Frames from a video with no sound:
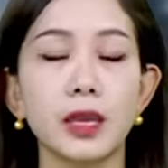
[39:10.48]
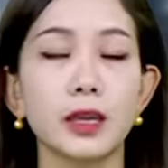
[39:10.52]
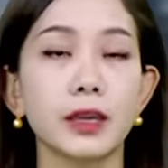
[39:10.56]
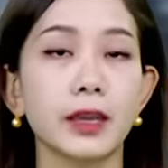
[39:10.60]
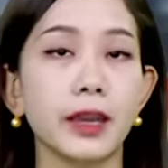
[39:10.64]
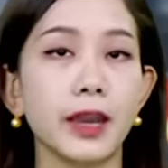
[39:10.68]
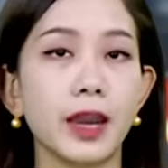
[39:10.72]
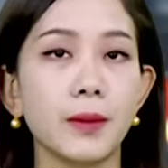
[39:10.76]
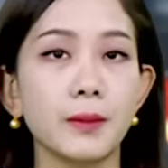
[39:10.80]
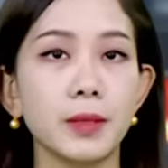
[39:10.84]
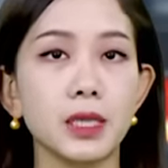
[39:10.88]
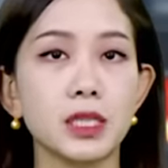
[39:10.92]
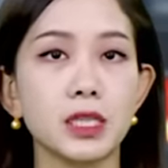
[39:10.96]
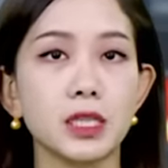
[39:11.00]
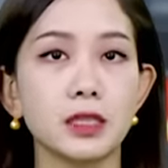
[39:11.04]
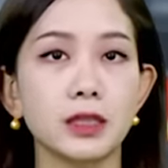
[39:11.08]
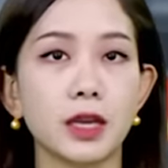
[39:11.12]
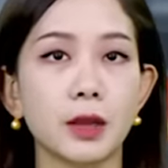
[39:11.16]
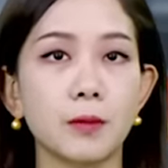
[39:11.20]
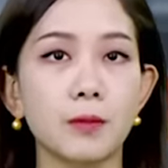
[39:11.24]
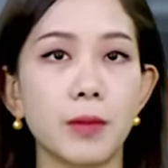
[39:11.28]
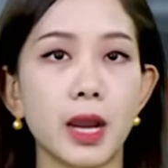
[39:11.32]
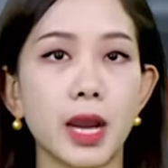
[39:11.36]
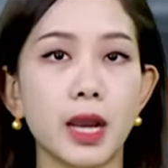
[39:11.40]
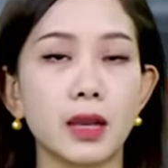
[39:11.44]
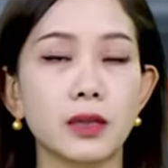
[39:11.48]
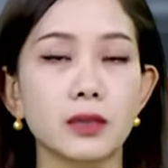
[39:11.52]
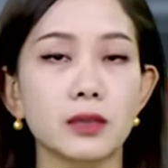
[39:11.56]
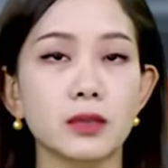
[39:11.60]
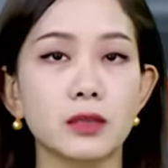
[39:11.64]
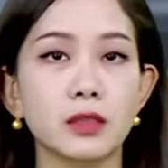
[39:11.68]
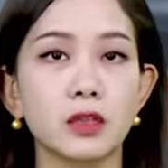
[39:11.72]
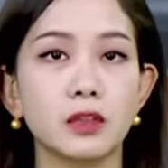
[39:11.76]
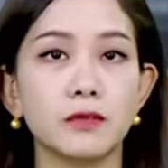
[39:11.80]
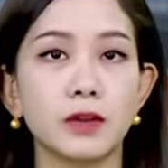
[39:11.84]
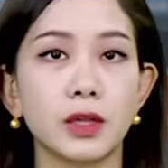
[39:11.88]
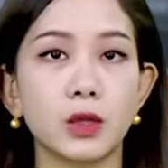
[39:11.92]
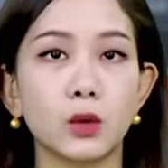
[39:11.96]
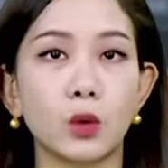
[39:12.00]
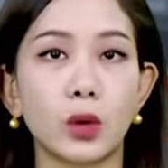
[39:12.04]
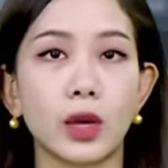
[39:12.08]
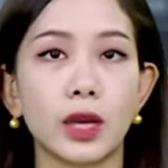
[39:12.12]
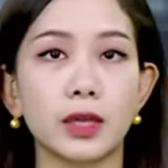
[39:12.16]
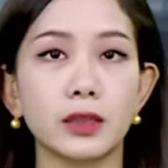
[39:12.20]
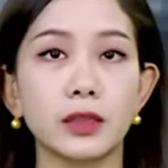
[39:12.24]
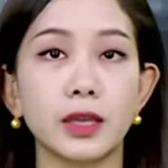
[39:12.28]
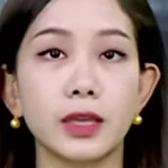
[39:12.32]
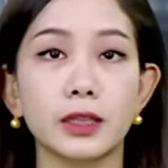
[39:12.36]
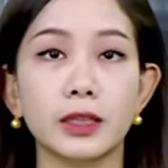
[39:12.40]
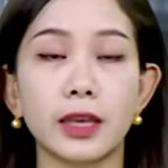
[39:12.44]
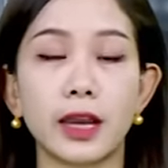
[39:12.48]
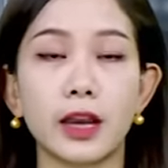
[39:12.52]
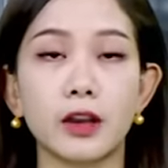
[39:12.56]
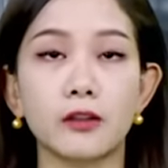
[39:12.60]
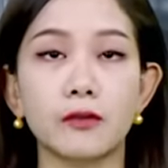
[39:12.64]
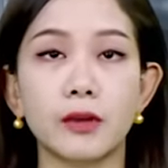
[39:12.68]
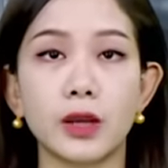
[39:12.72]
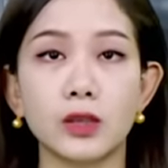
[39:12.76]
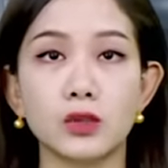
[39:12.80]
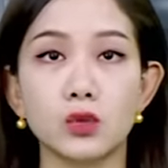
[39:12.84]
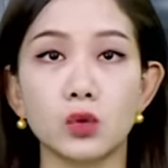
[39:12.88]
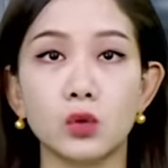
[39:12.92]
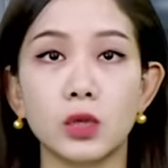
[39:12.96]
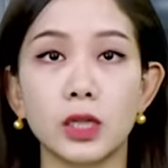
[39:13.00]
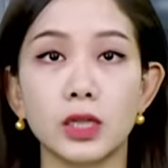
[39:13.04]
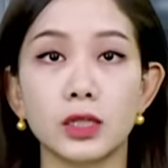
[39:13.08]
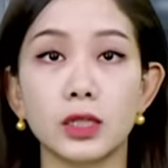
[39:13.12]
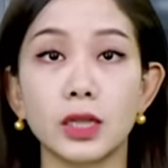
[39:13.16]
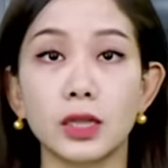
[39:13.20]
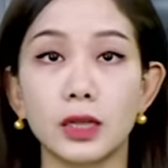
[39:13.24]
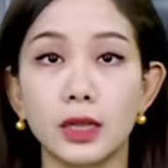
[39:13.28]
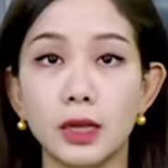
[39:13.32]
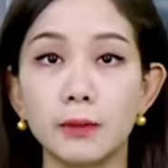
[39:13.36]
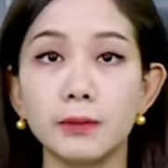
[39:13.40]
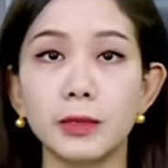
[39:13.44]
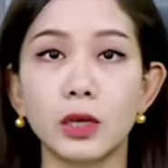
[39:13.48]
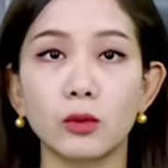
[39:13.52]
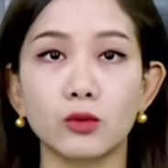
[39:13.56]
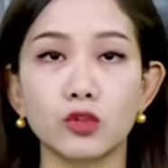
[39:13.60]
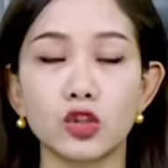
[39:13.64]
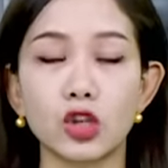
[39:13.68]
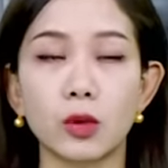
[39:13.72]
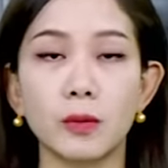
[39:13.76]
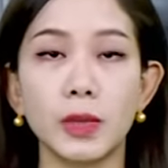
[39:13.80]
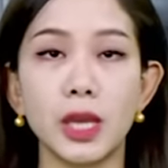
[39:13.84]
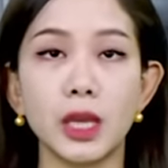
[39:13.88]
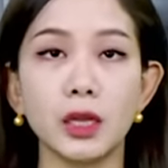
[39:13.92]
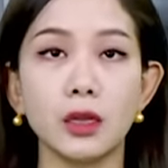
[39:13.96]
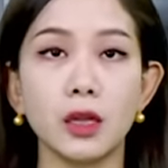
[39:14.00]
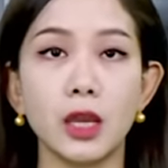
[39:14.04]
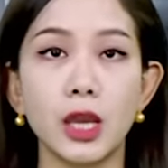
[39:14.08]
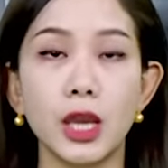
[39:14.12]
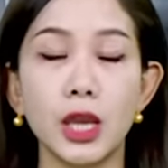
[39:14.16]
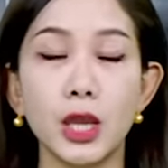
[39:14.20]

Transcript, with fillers: Ngày hai mươi chín tháng ba, Sở Văn hóa, Thể thao và Du lịch tỉnh Lâm Đồng cho biết,